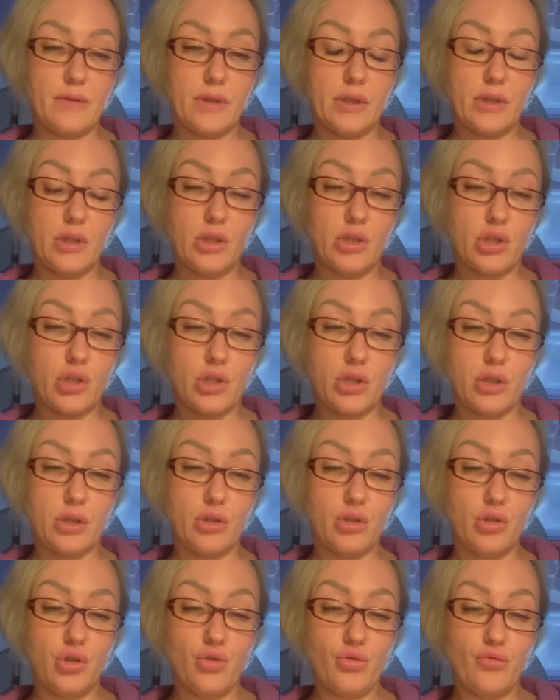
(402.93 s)
конечно.
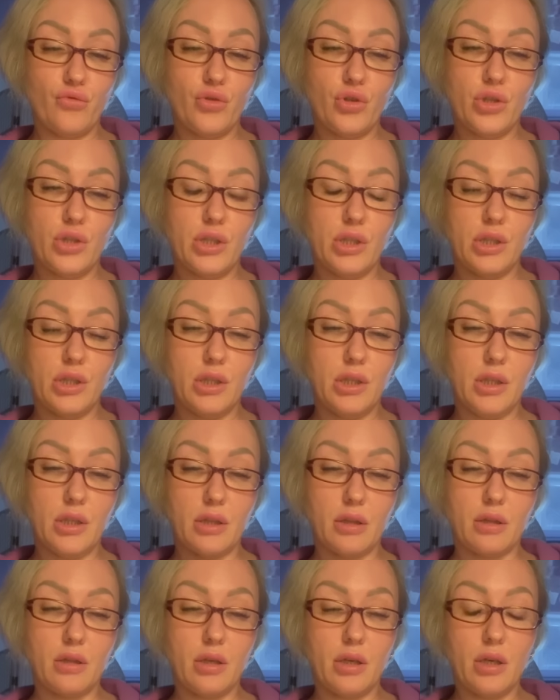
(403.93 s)
Ничего в жизни нет.